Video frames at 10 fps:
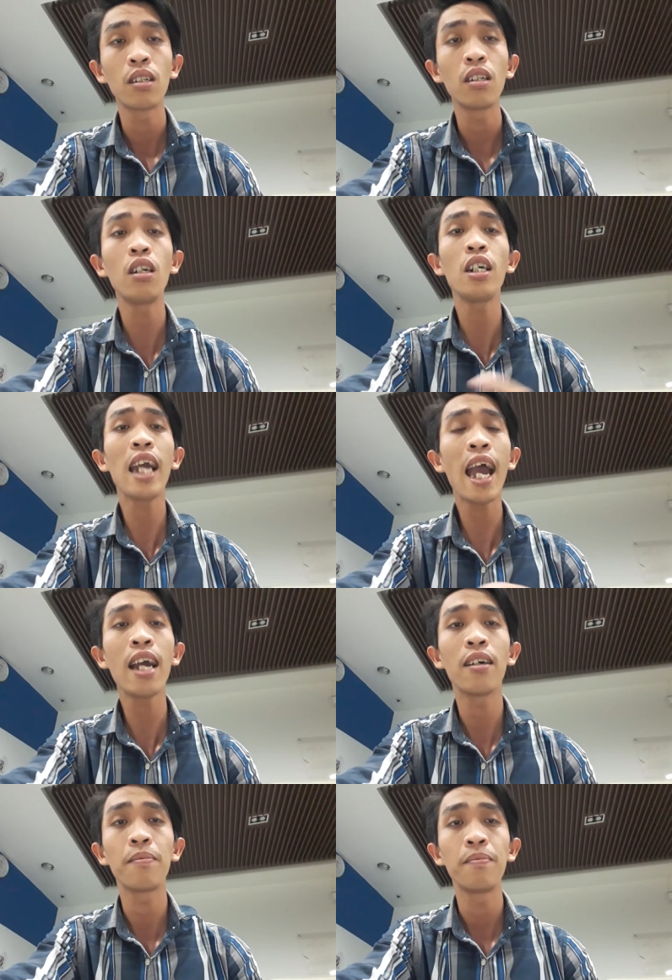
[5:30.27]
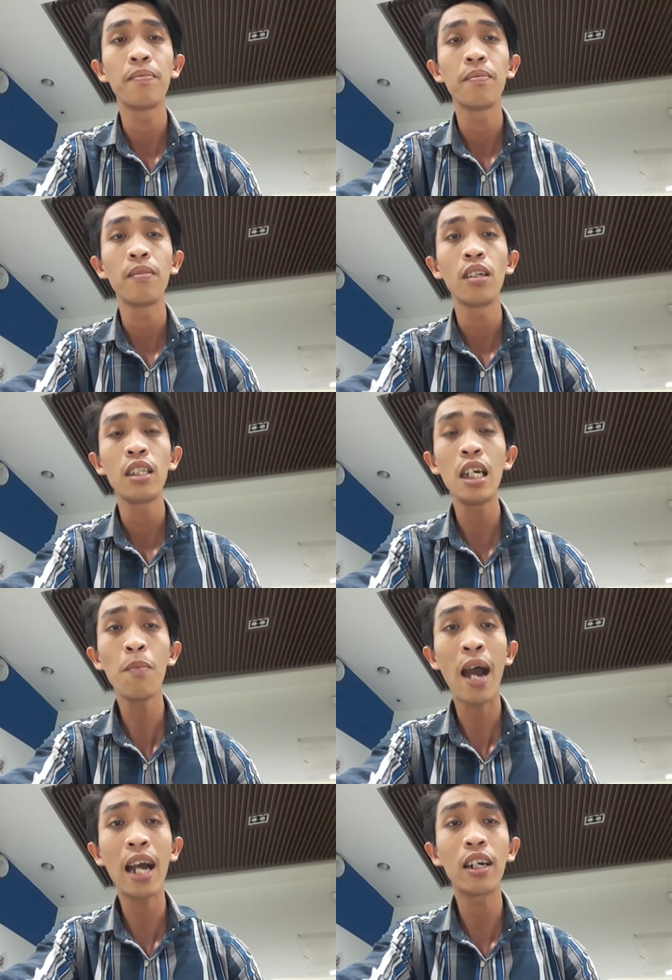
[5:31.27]
đưa ra nhưng
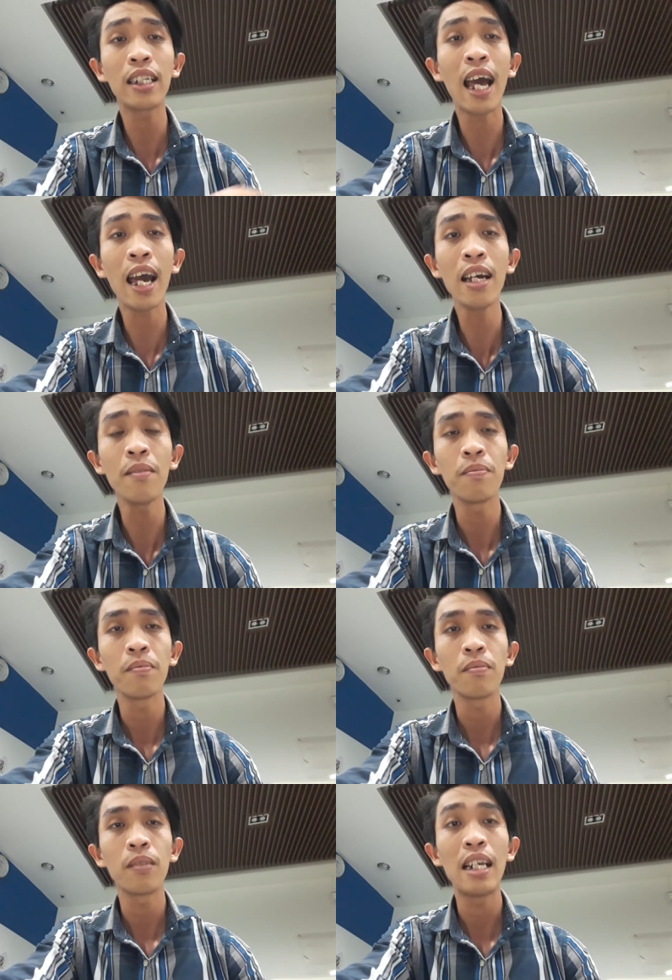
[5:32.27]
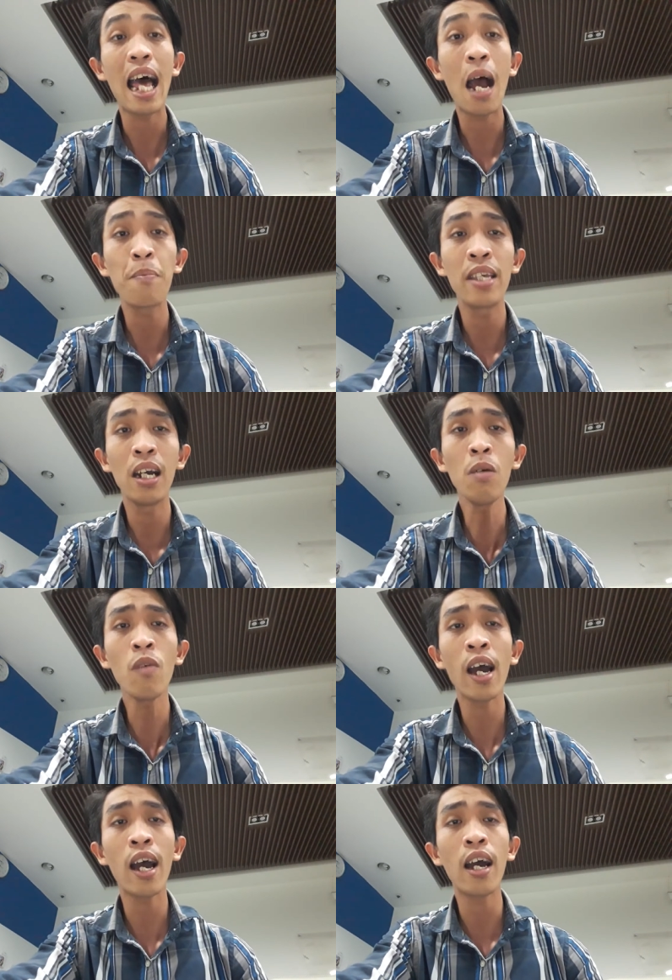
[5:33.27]
mà người ta làm những
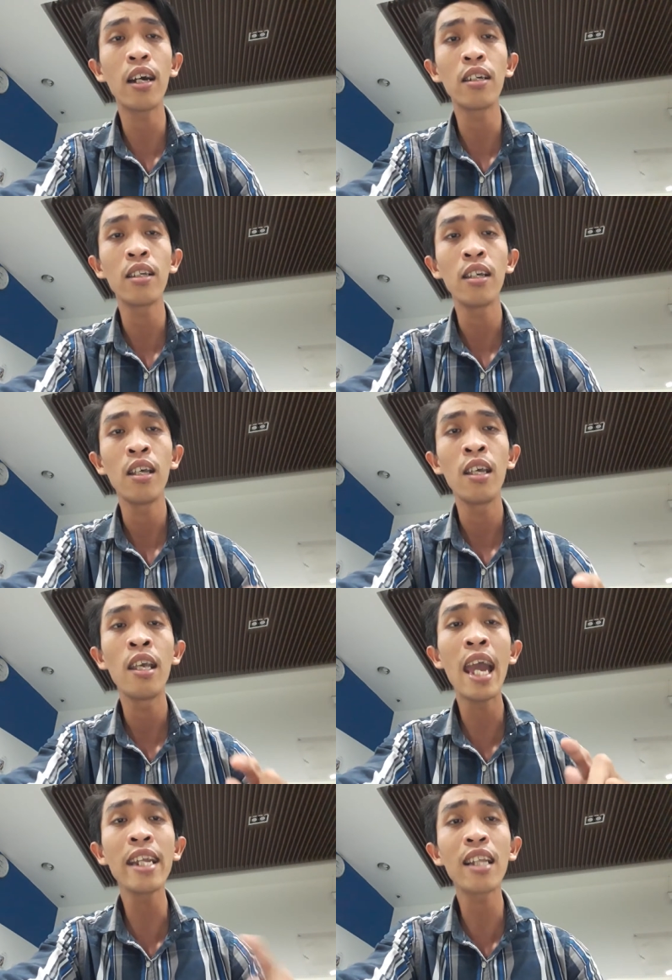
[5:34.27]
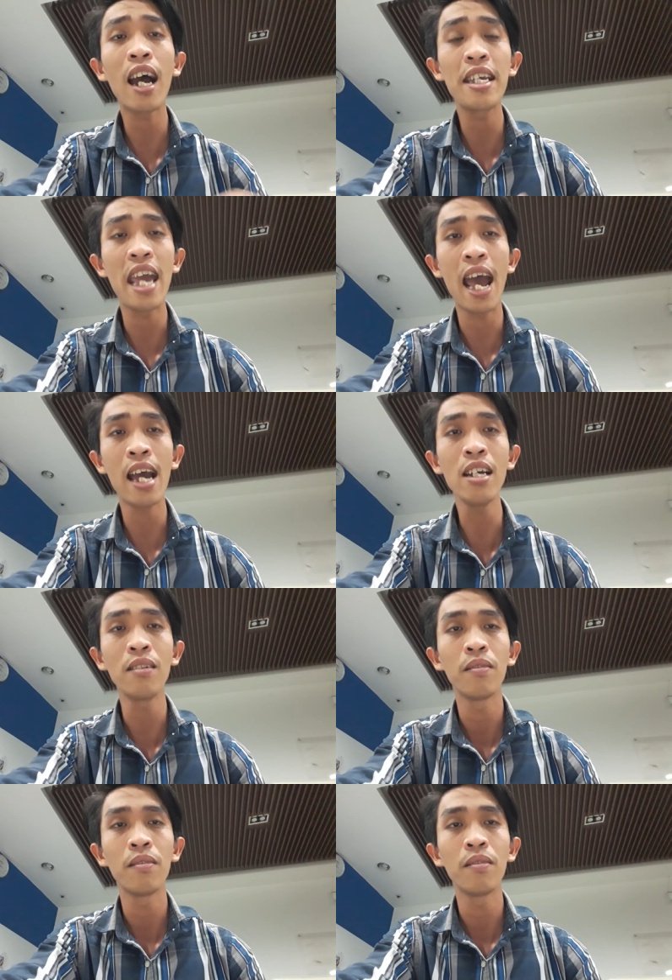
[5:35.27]
mà giấy tờ giả